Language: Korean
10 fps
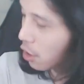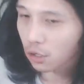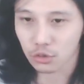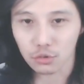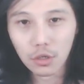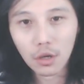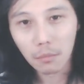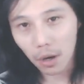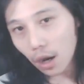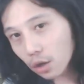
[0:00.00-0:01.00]
하고
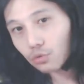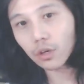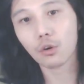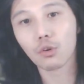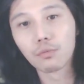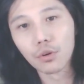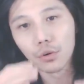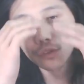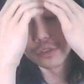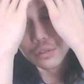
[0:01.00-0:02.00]
바로 그냥 애국가
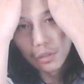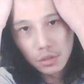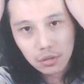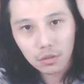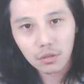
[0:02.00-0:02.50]
불렀거든.